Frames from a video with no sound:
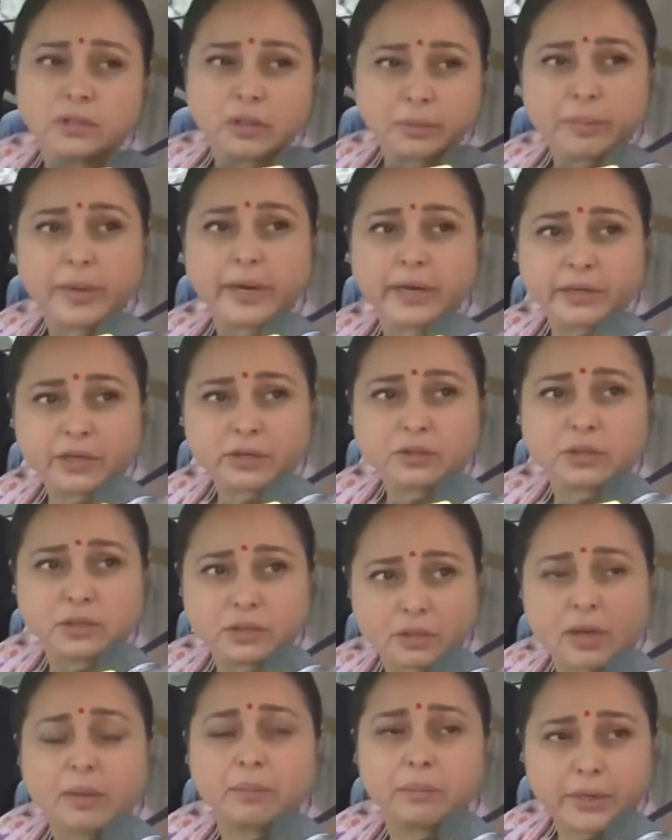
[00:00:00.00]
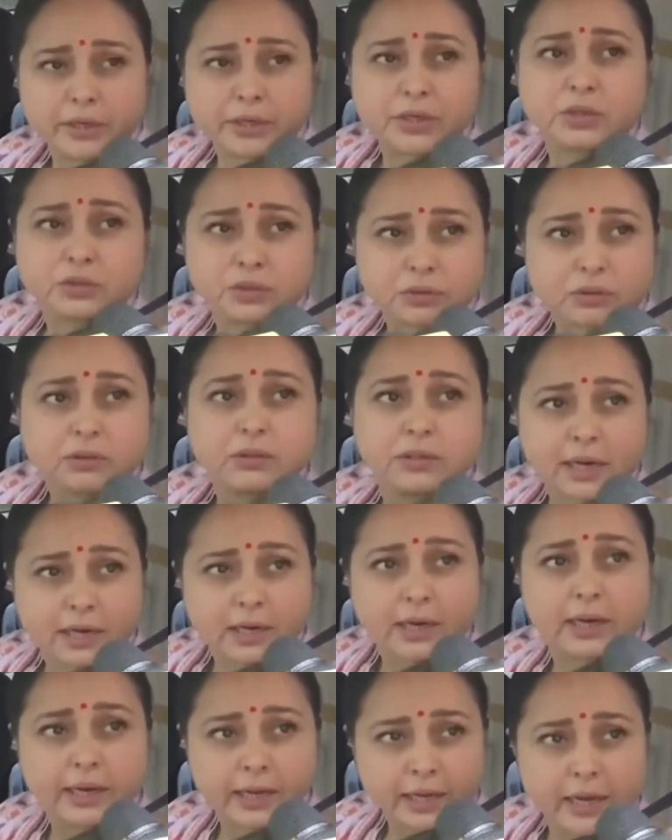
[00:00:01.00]
तो बेटियों से हम हाँ, बेटियों से तो
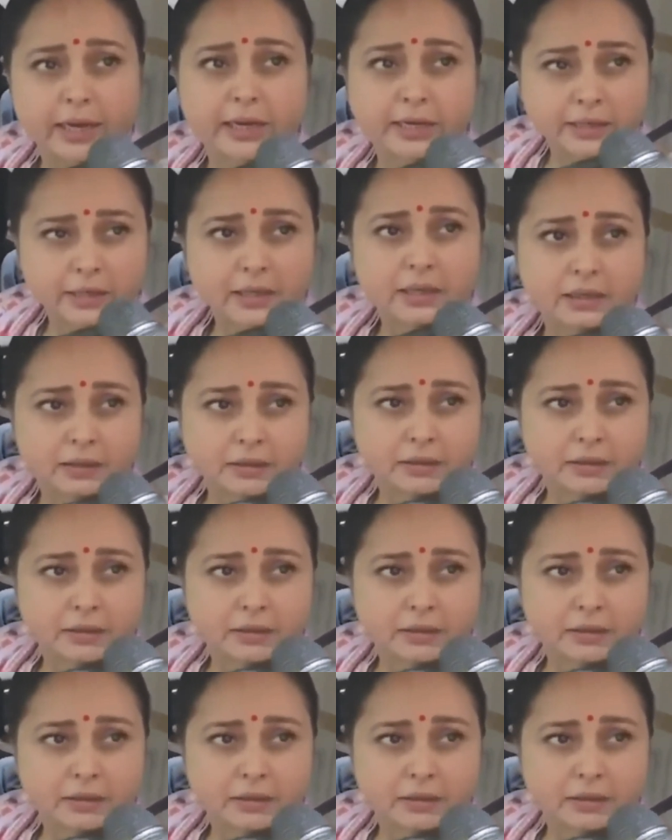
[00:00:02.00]
डर लगेगा ही ना